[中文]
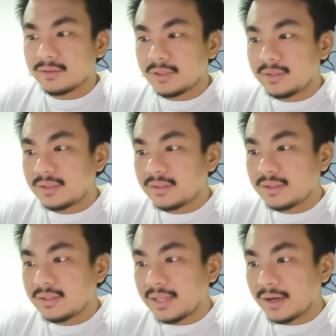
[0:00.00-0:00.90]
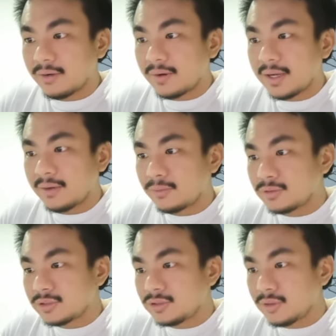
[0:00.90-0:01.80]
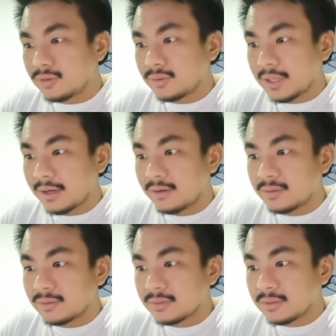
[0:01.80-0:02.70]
所以现在是两块五十九，然后